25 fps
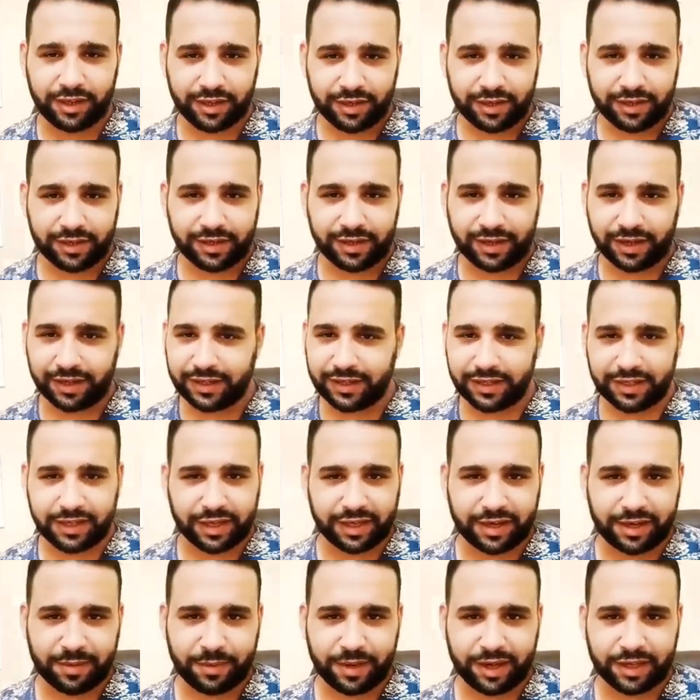نعالجها
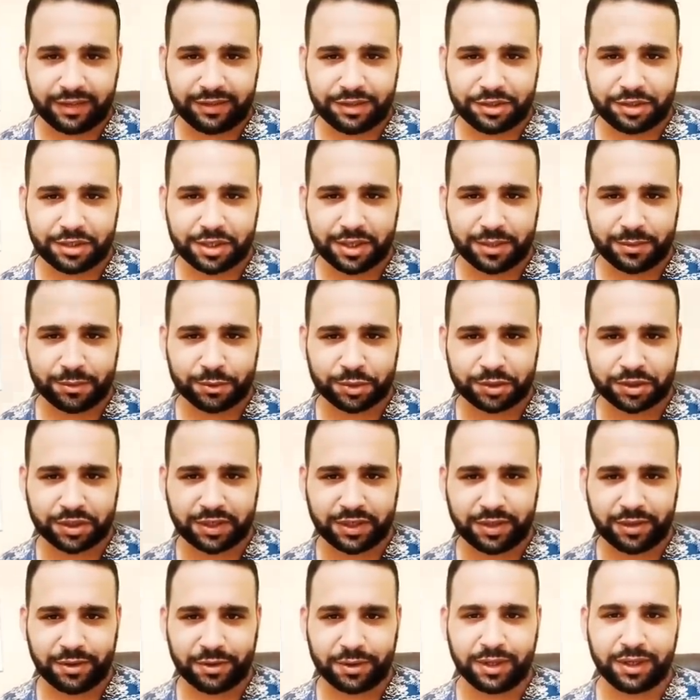انا ما عنديش اي
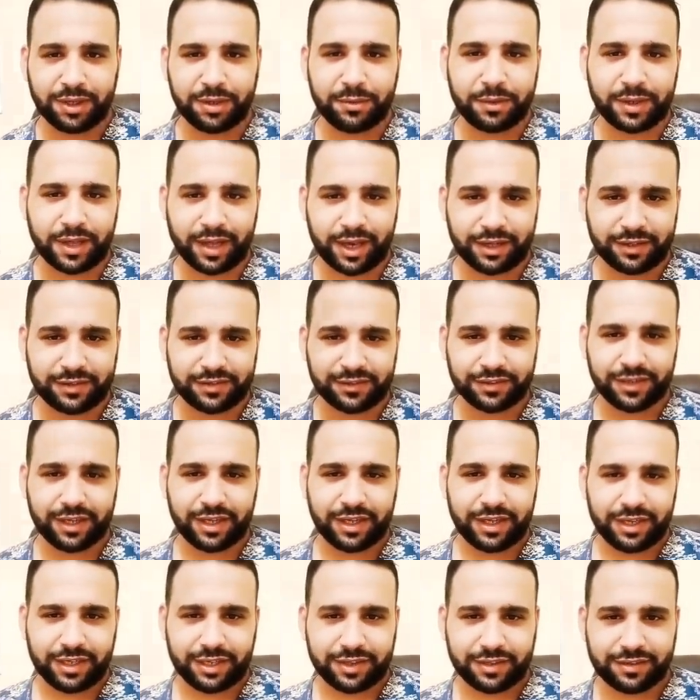مشكله والله بالعكس
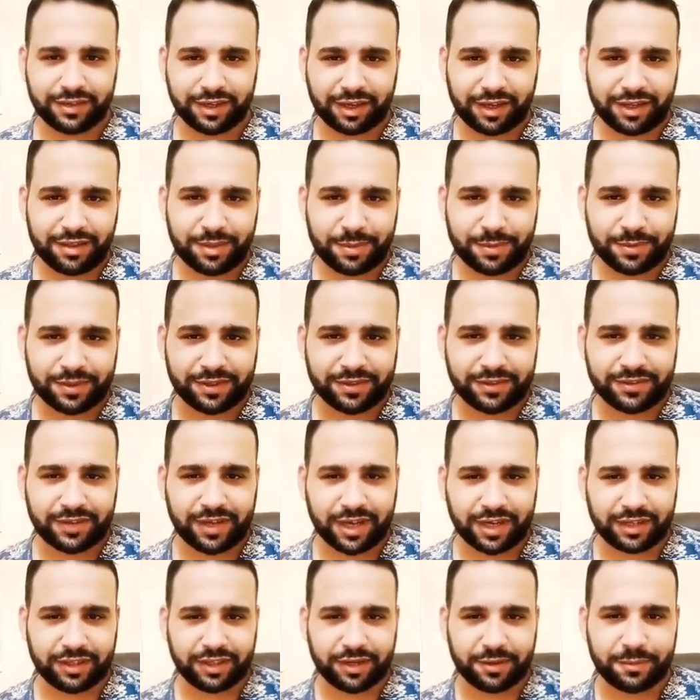انت كده
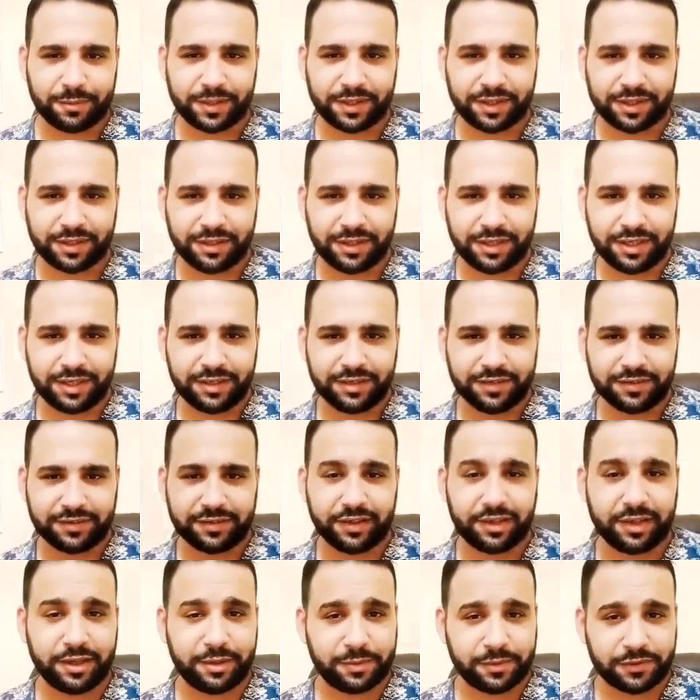بتنصحني لما تديني
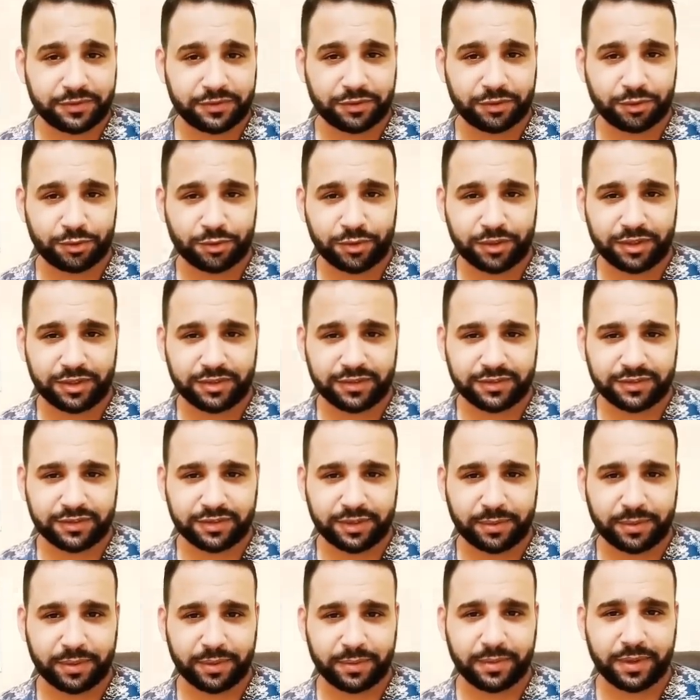ديسلايك بس تقول لي
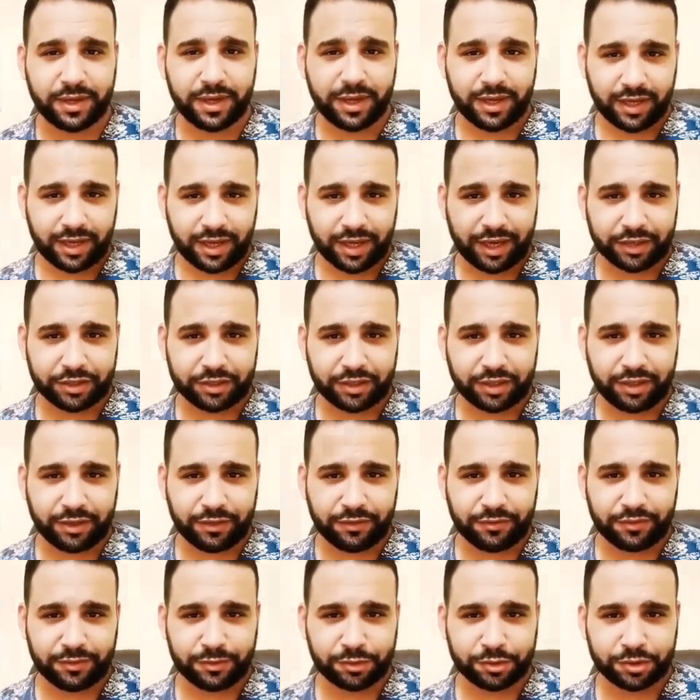السبب عشان لو
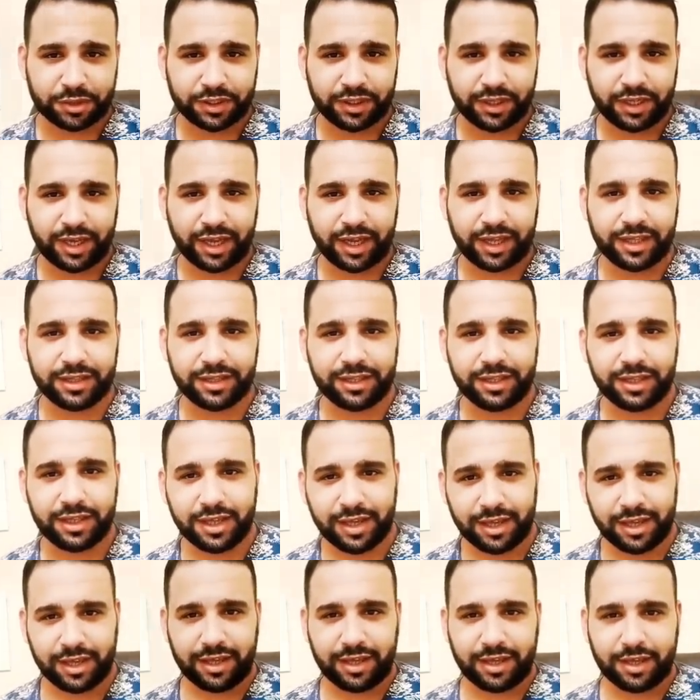في مشكله عندي
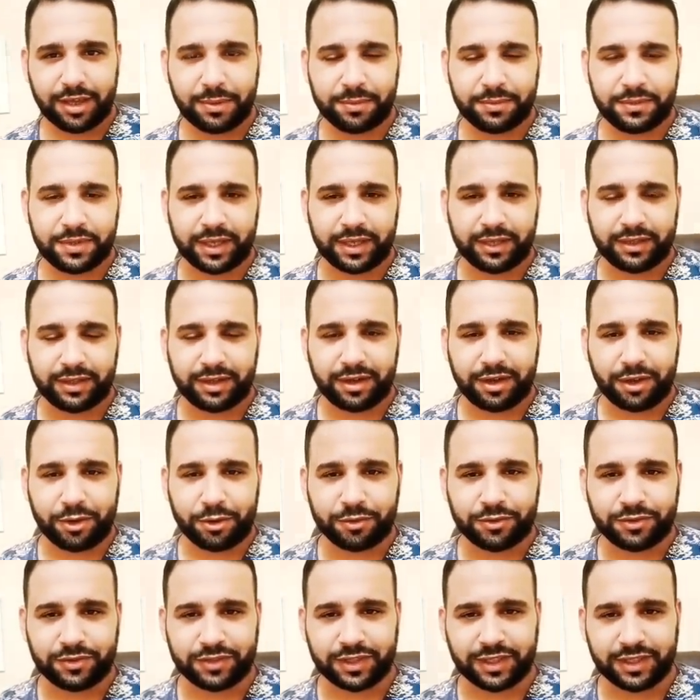ابدا ان انا
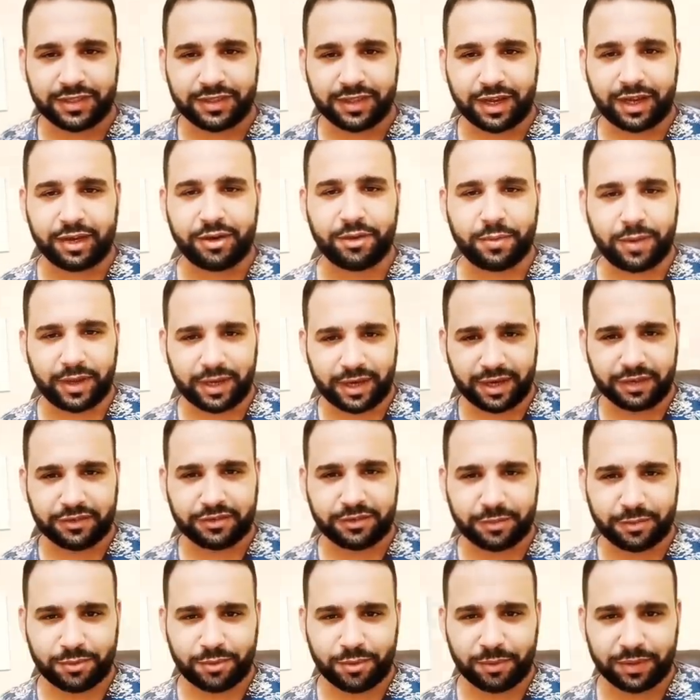احط ايدي عليهم انا
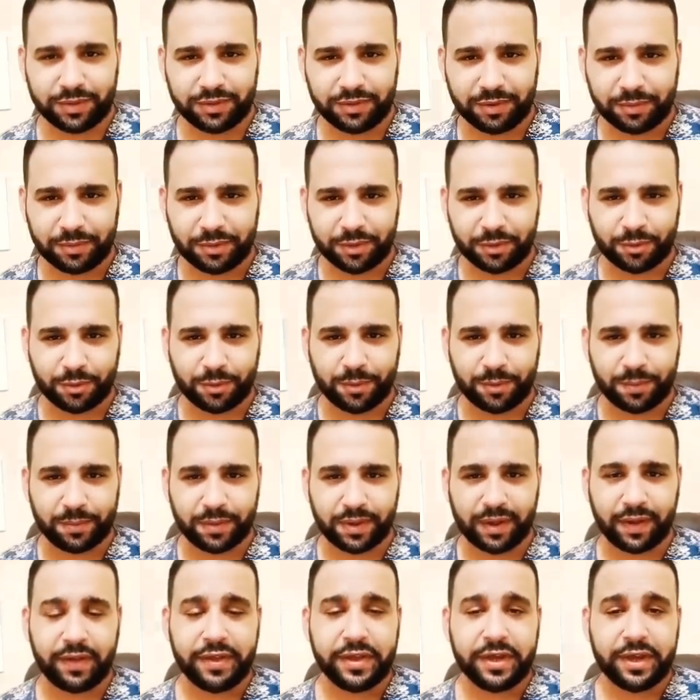هسيبكم لضميركم
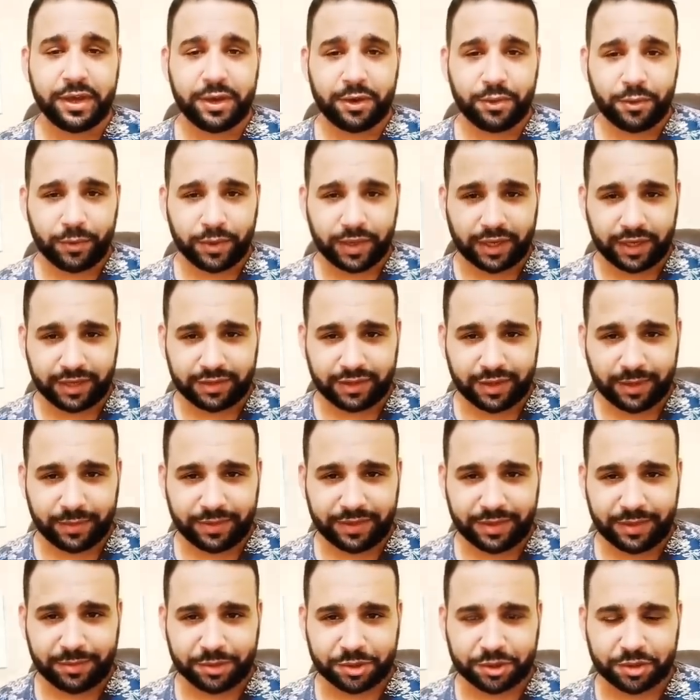بقى ويا ريت كمان
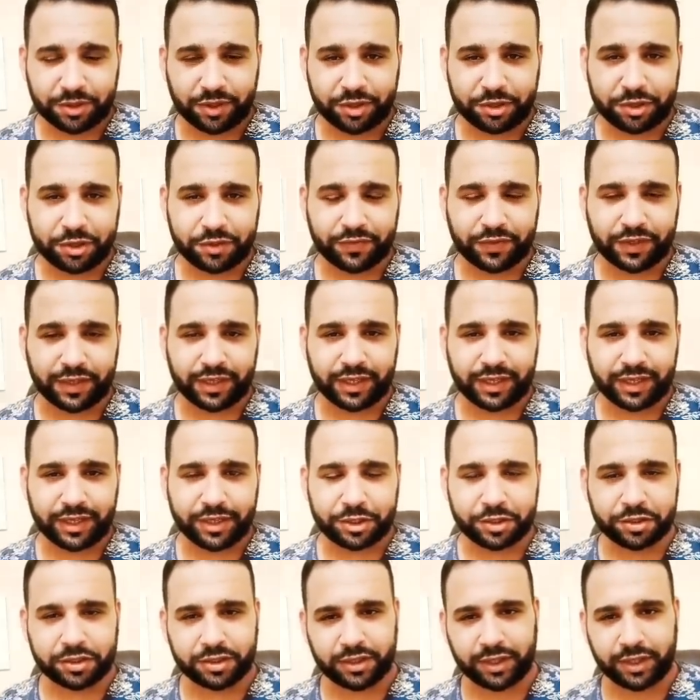اللي ما اشتركش في القناه
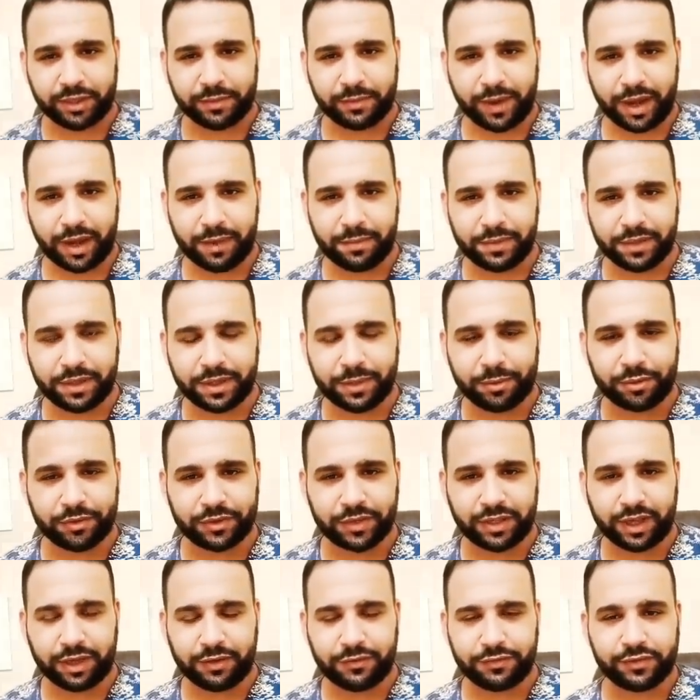يشترك محمد ابو
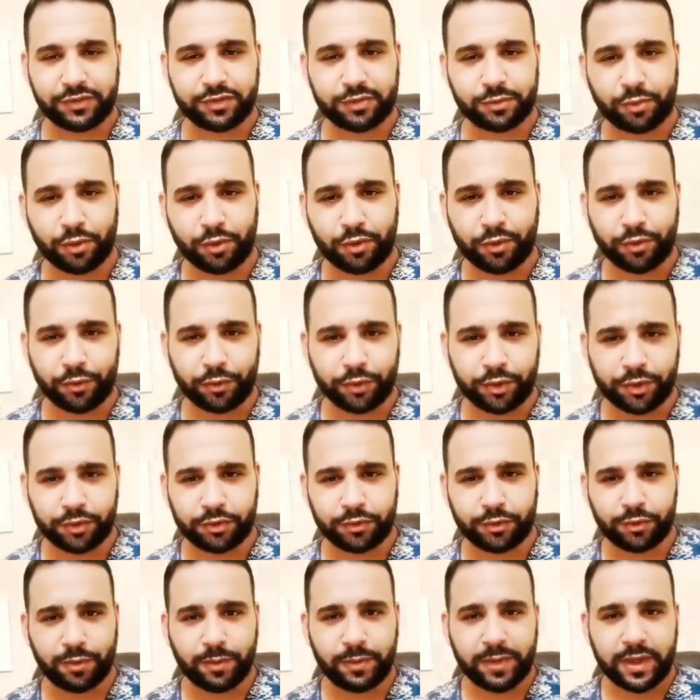زيد على الفيسبوك
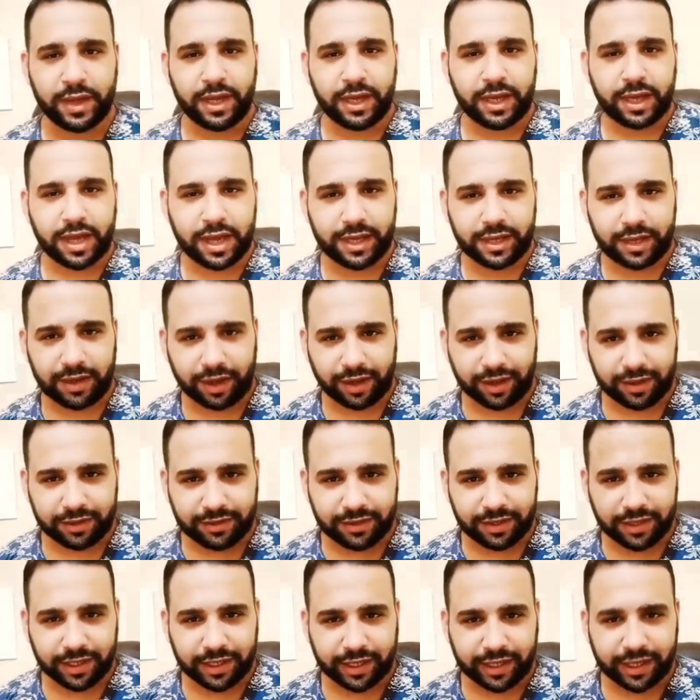واليوتيوب اي
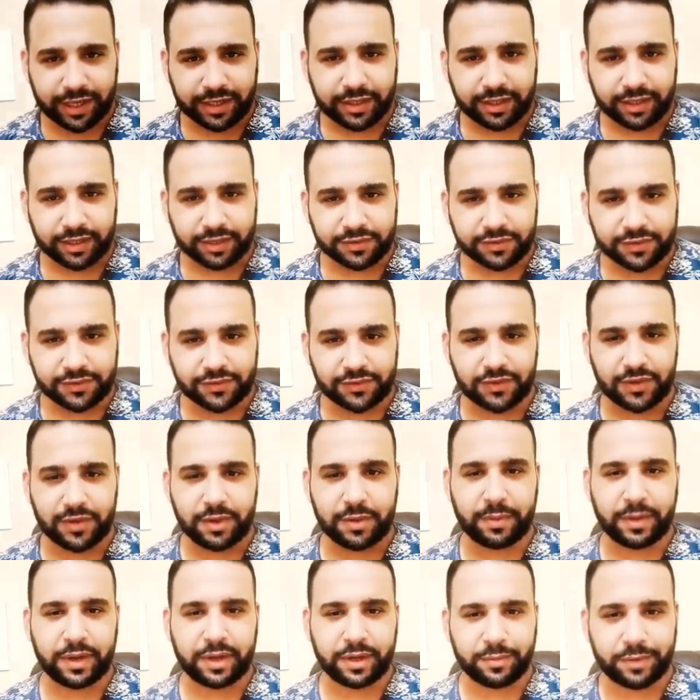حد غير كده
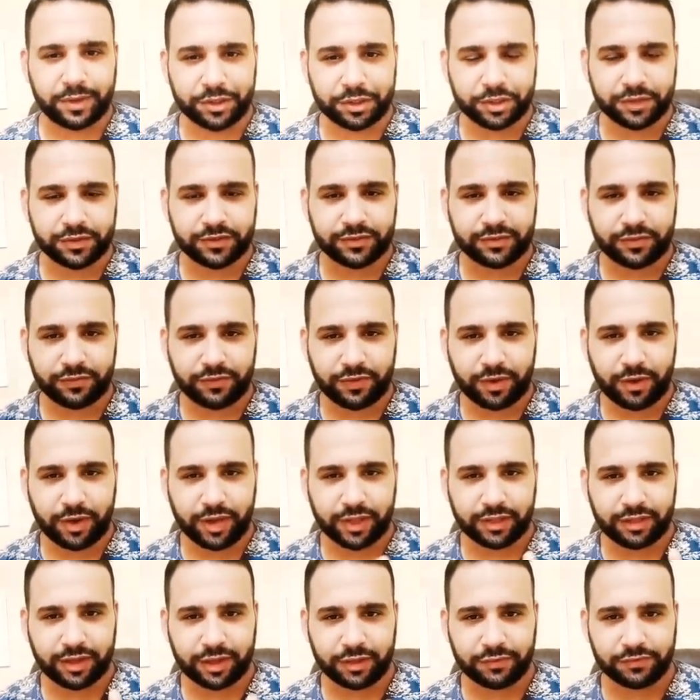نصاب انا ماليش غير صفحه
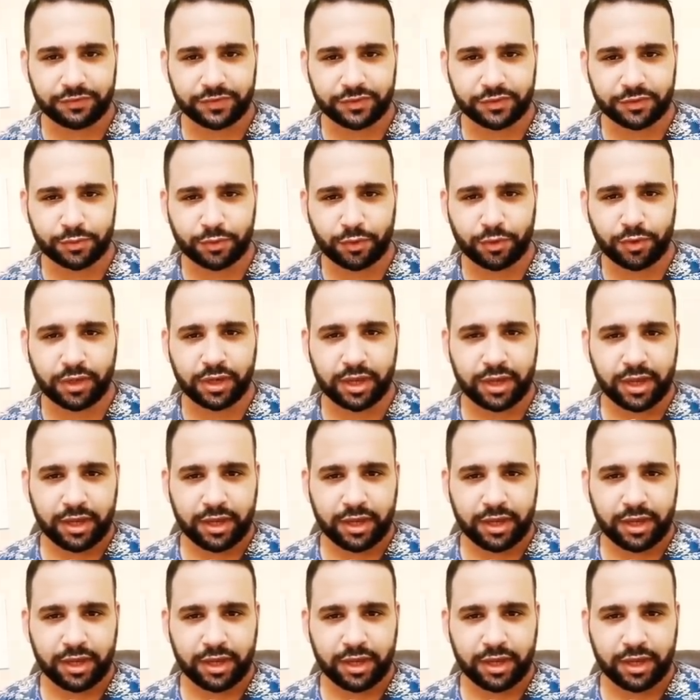واحده على الفيسبوك